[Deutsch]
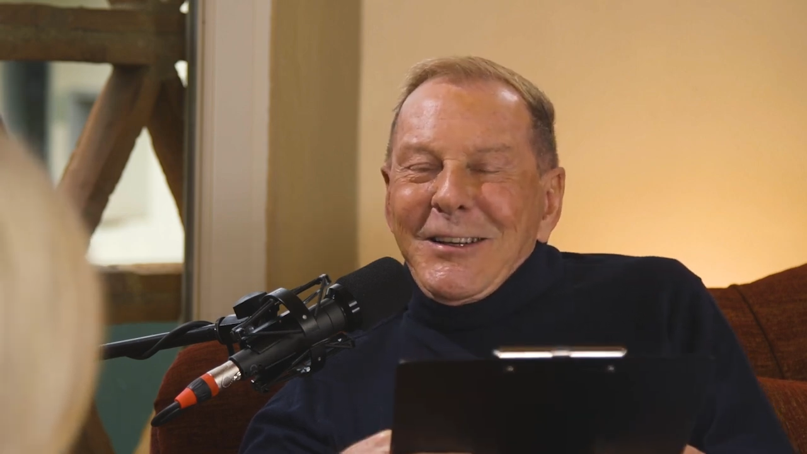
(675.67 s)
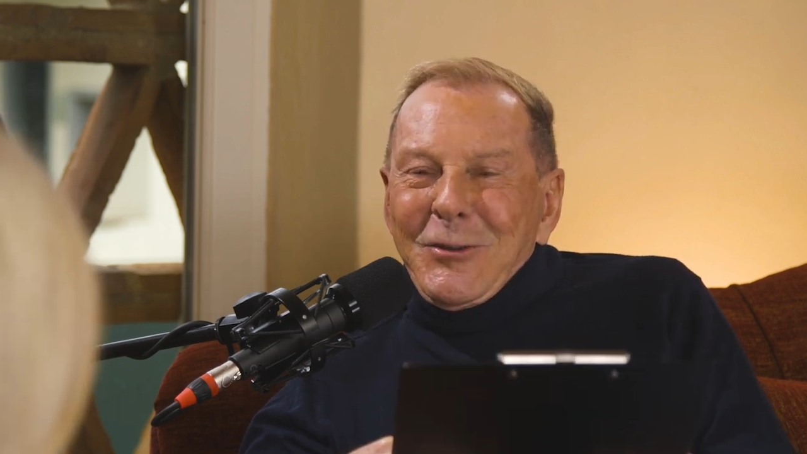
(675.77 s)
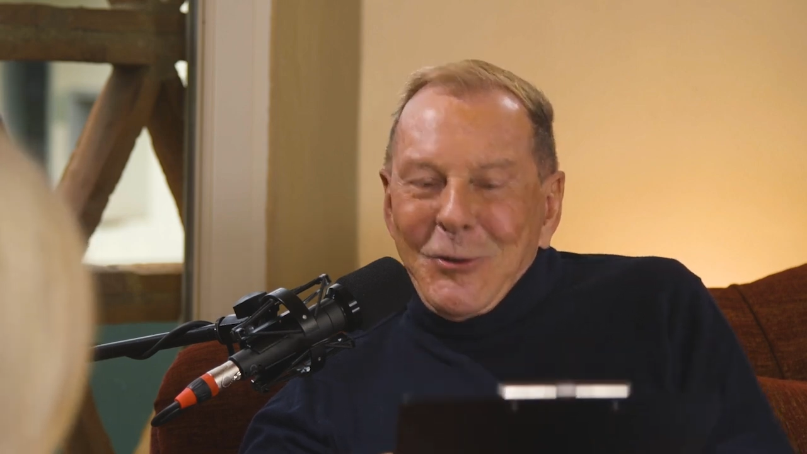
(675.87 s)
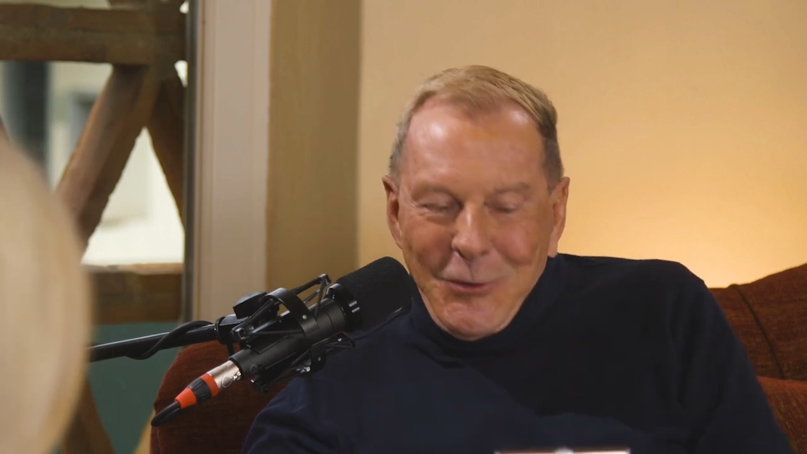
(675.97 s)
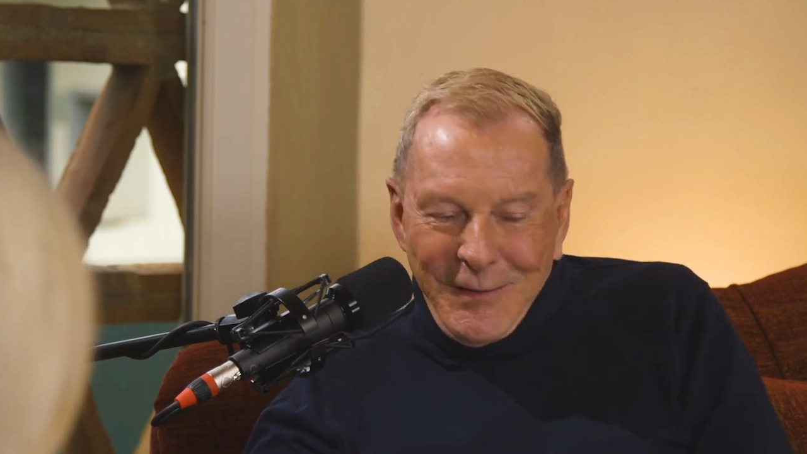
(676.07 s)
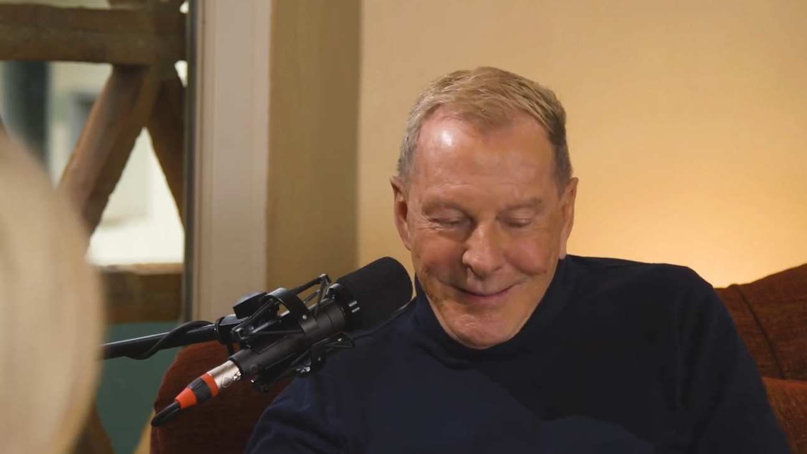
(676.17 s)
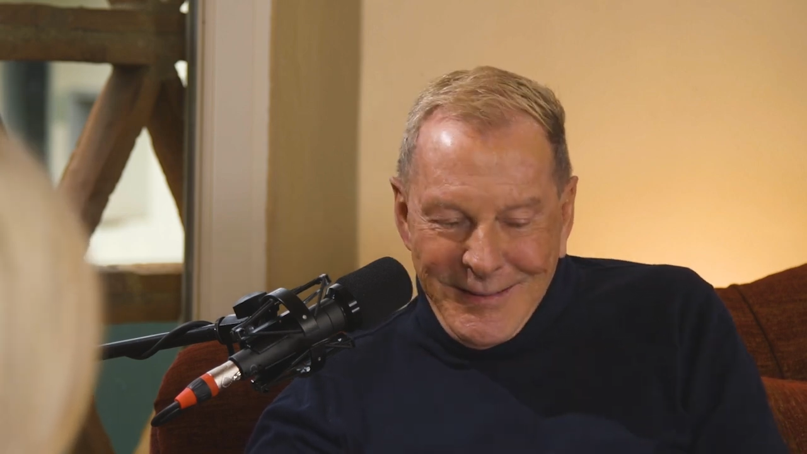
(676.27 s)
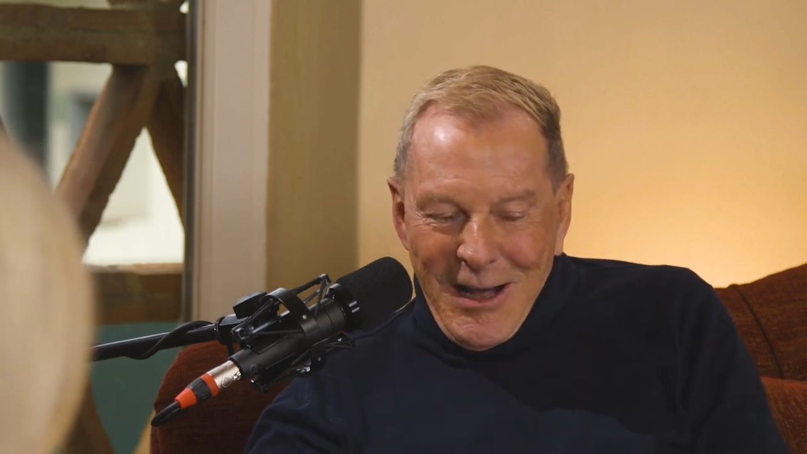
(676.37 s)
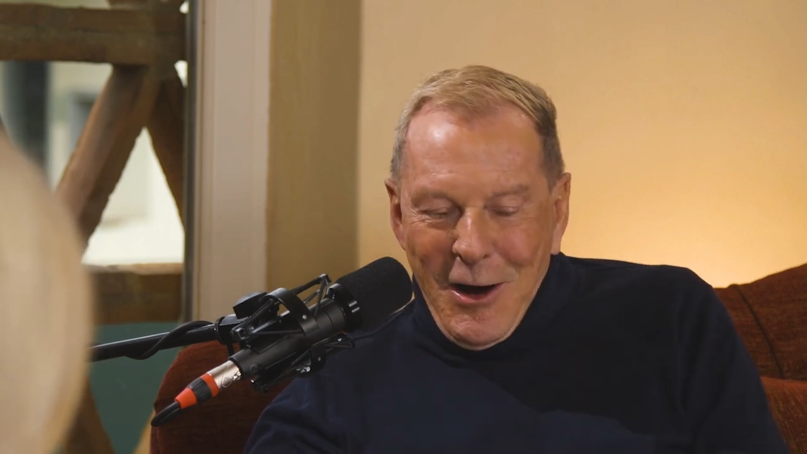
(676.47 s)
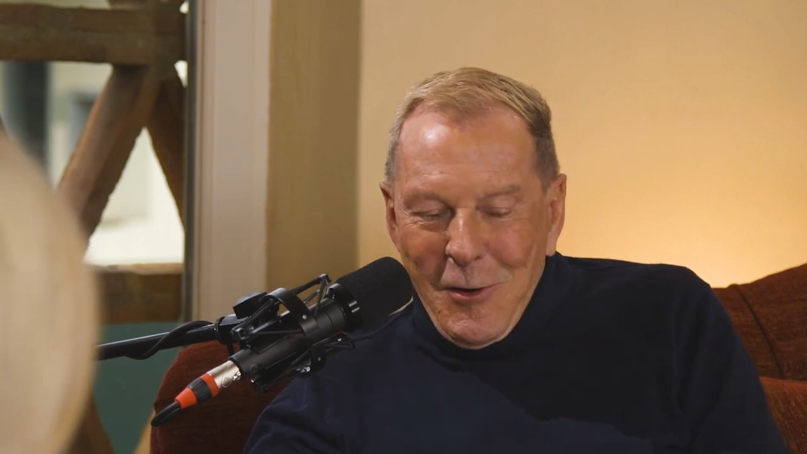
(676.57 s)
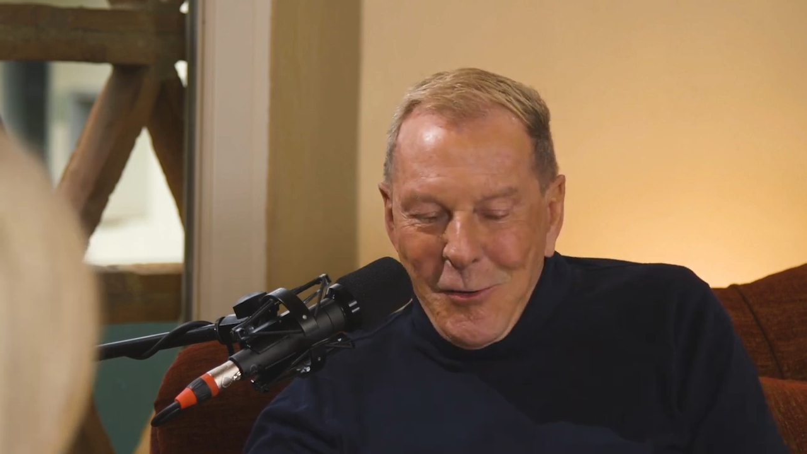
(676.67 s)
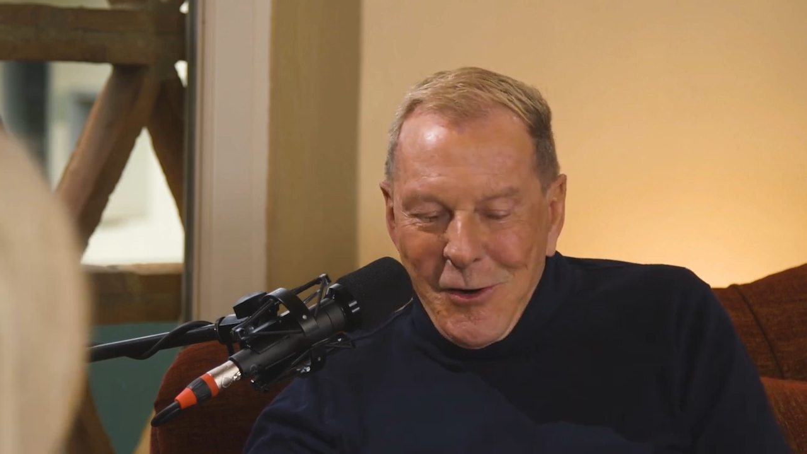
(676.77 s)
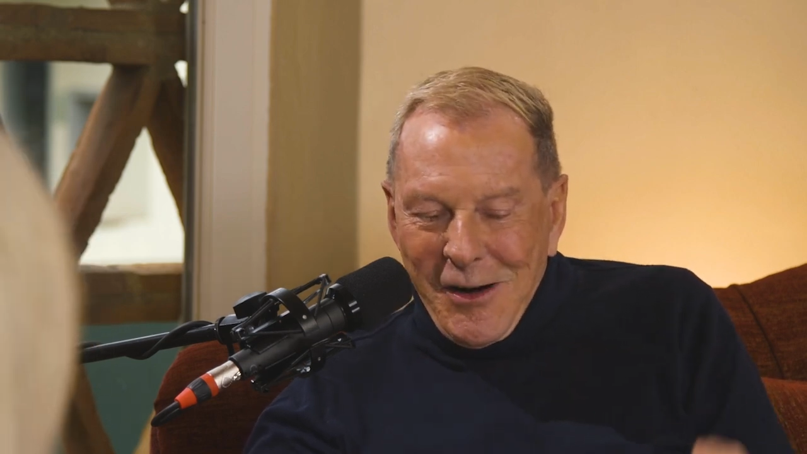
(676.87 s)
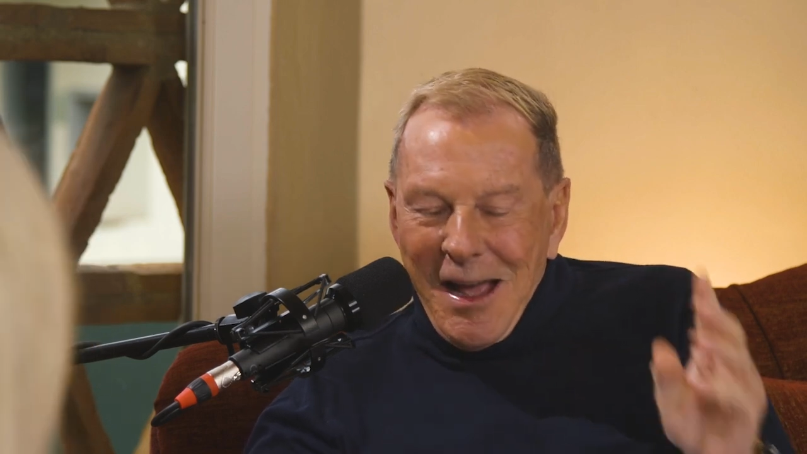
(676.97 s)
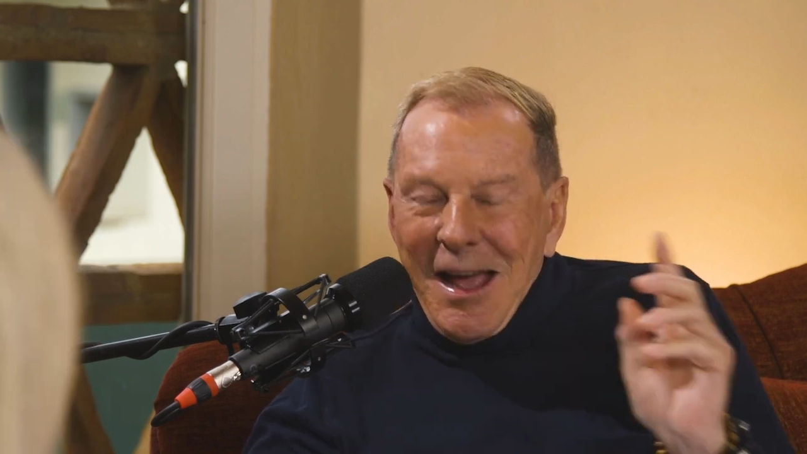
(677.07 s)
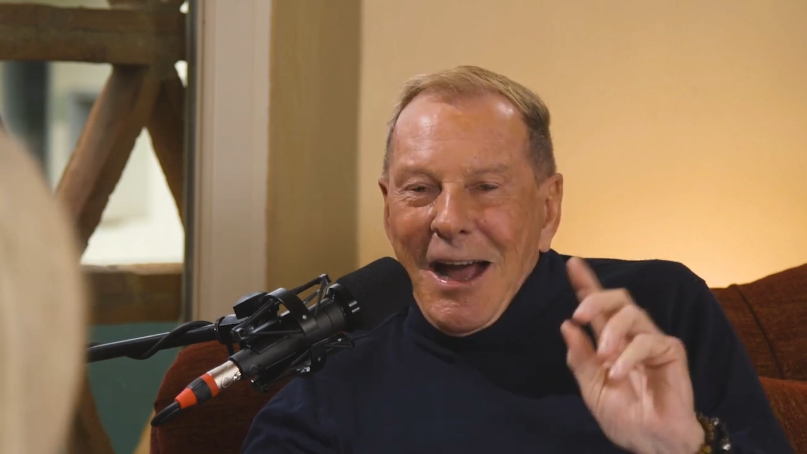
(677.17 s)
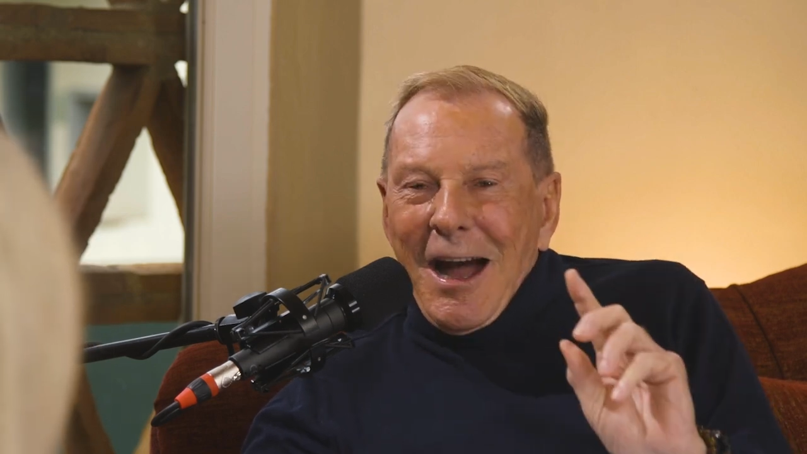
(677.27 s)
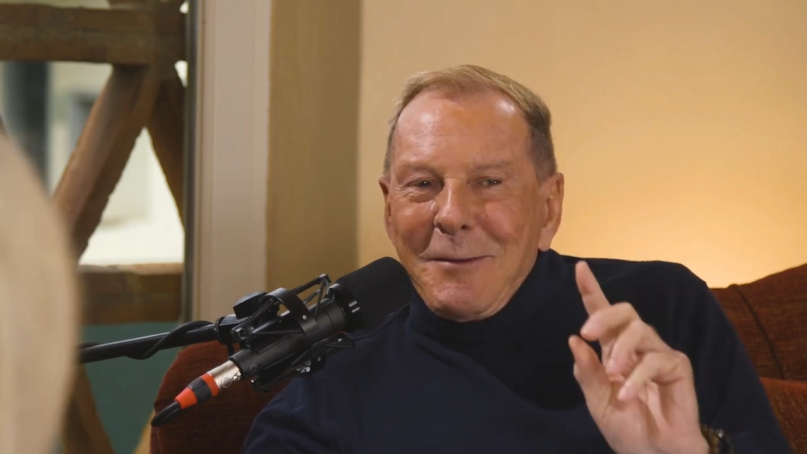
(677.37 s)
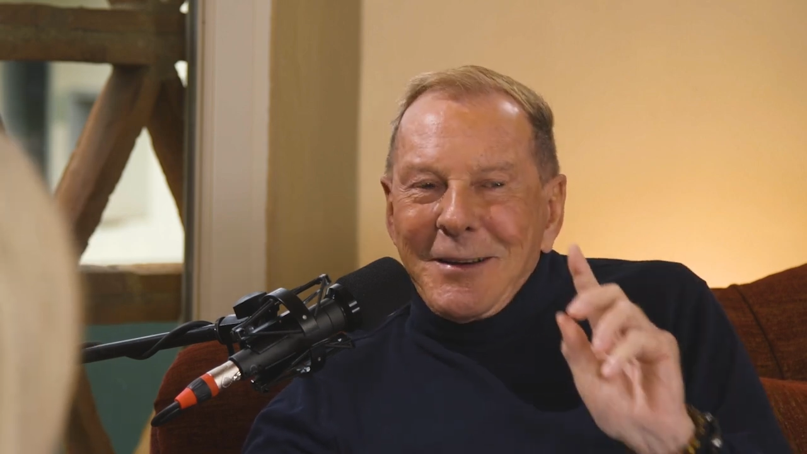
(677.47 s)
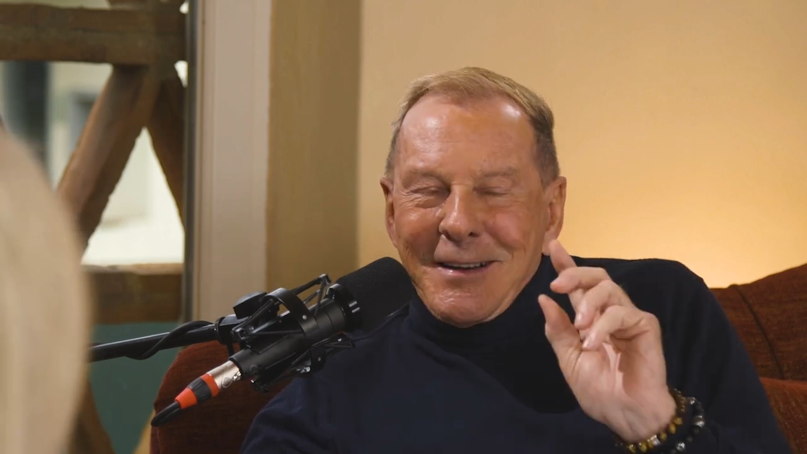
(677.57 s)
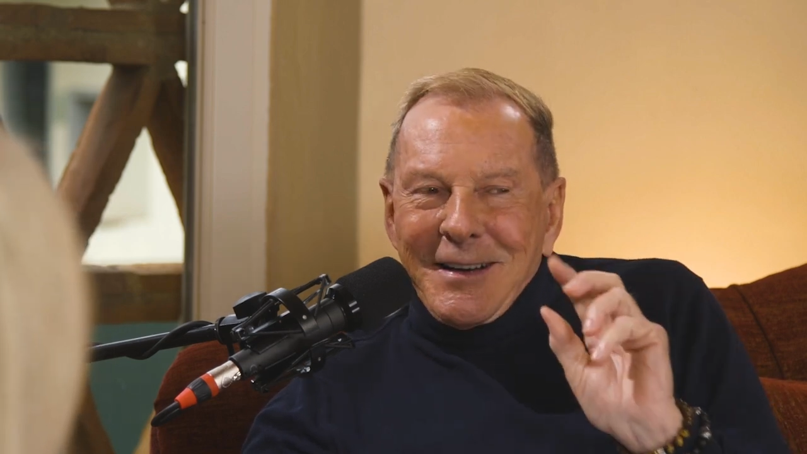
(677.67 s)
nützen auch. Aber